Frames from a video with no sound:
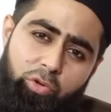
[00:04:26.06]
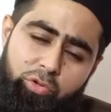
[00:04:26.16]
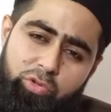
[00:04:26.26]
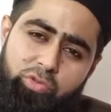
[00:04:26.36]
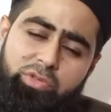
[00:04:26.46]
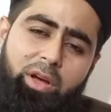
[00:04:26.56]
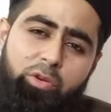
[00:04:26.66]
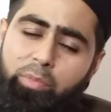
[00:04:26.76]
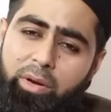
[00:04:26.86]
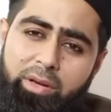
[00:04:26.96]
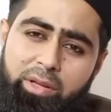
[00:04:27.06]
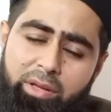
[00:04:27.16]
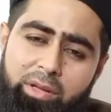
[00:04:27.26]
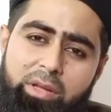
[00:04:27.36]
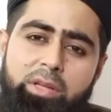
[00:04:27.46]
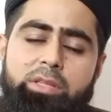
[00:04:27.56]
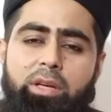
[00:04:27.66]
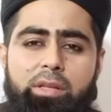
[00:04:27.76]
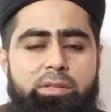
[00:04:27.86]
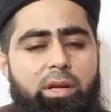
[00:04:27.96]
दो दो सौ साल उमड़नी है
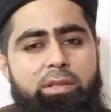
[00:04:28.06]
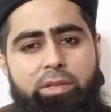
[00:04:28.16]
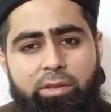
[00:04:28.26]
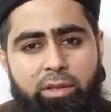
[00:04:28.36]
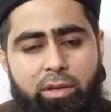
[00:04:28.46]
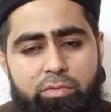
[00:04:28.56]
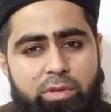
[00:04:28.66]
चंद साल जीते हैं